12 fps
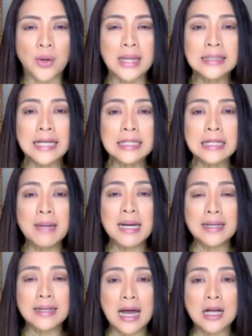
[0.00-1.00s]
Trending
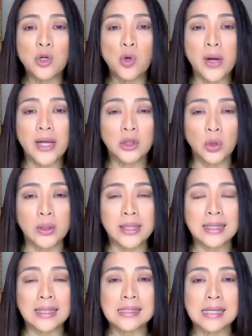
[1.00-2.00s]
naman ang
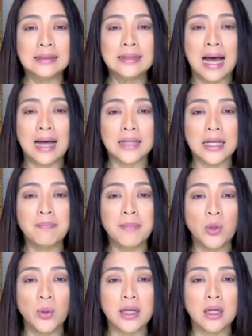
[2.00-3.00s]
kwento ng isang dating
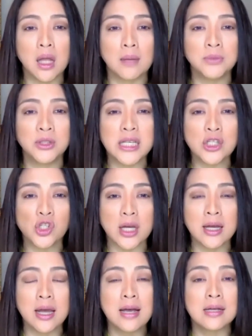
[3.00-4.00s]
Pinoy club
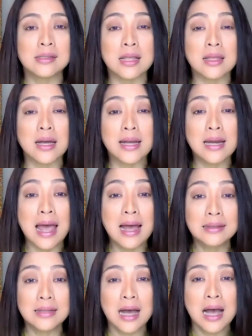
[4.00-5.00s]
DJ sa
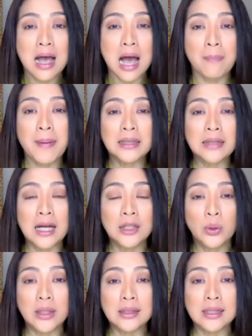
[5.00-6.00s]
Thailand.
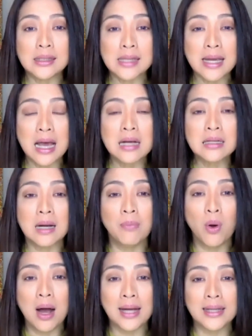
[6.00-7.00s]
Apektado rin kasi ang
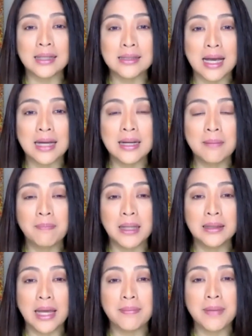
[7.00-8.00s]
kabuhayan niya ng
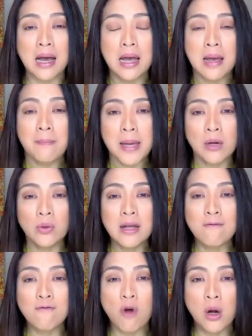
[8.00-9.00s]
pandemya pero
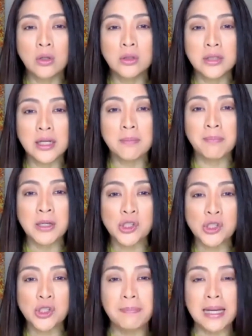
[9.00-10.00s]
nag-volunteer pa
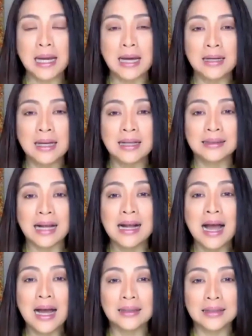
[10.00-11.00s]
siya bilang
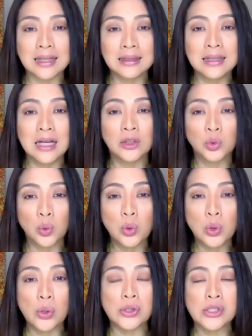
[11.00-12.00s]
tagahatid ng
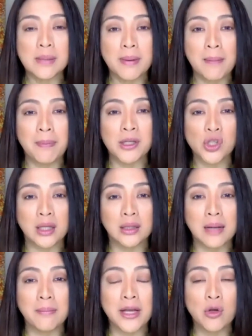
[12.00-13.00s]
tulong sa mga
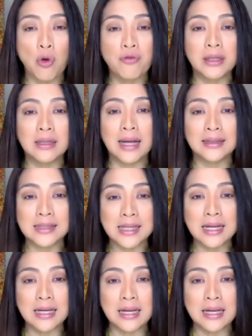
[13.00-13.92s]
pasyenteng may COVID-19.